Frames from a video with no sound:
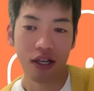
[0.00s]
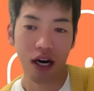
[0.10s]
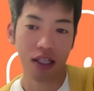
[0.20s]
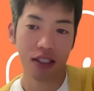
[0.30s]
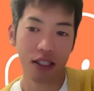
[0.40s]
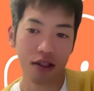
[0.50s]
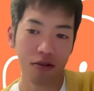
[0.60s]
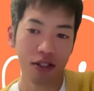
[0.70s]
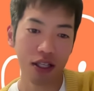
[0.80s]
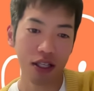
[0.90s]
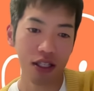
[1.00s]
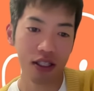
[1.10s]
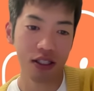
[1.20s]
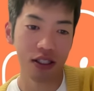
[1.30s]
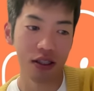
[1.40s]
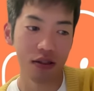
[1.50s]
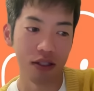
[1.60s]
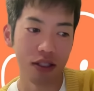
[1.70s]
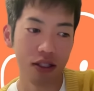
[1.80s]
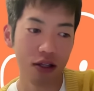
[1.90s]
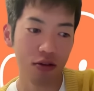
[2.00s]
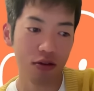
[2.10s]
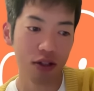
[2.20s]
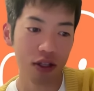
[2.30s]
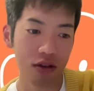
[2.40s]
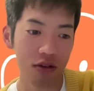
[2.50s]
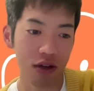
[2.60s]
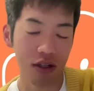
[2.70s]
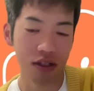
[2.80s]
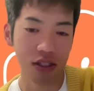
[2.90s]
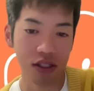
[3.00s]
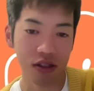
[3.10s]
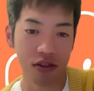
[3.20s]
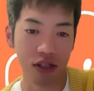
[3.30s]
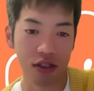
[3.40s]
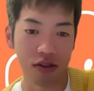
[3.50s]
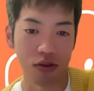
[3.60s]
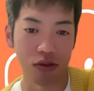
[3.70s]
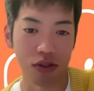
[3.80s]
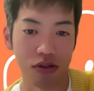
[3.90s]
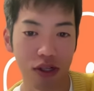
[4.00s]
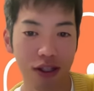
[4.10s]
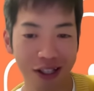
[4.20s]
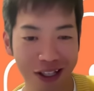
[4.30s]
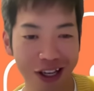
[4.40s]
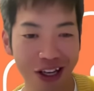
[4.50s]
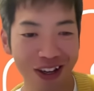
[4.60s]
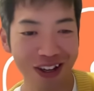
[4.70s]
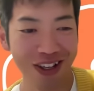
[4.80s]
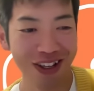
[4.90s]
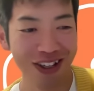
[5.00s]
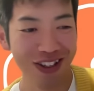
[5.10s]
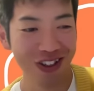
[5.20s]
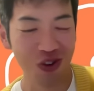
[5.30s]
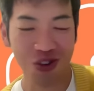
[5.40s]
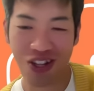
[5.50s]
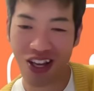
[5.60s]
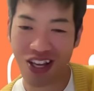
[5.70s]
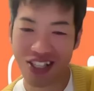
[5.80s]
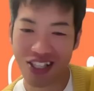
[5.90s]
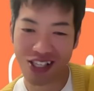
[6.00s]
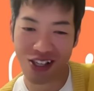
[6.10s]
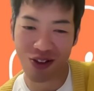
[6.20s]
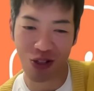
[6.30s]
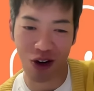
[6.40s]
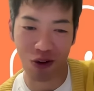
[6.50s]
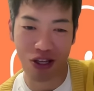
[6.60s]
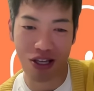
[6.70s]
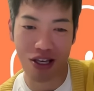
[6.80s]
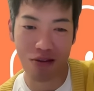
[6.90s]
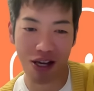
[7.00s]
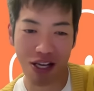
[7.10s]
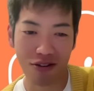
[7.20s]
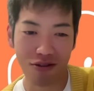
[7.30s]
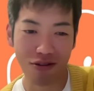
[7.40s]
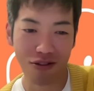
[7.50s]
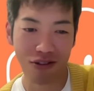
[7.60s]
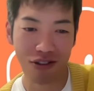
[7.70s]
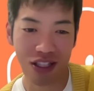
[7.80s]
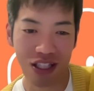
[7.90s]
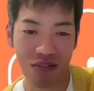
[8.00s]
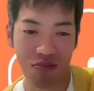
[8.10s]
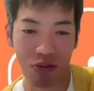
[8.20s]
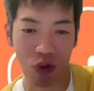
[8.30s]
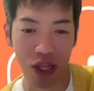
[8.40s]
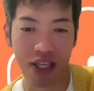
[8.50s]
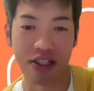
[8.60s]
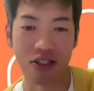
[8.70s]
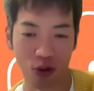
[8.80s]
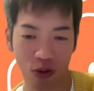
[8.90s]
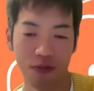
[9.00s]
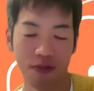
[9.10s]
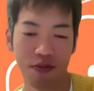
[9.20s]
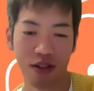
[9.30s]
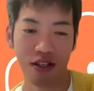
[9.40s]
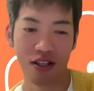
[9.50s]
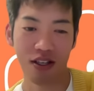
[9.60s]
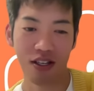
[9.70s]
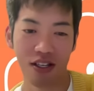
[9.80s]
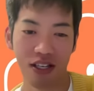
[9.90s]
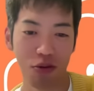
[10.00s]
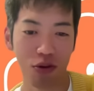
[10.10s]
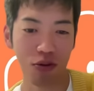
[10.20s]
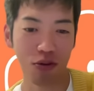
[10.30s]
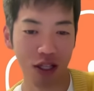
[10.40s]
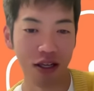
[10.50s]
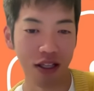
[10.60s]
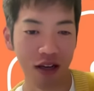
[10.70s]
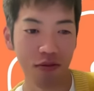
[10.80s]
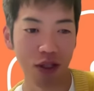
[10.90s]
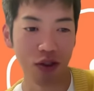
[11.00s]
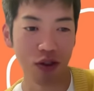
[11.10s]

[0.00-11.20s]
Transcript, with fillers: 明日の政民審で一定評価できる、だから審議で採決に応じるなんてね、そんな衛生制度みたいなこと、今やる意味もないでしょ。いや、僕もね、まあ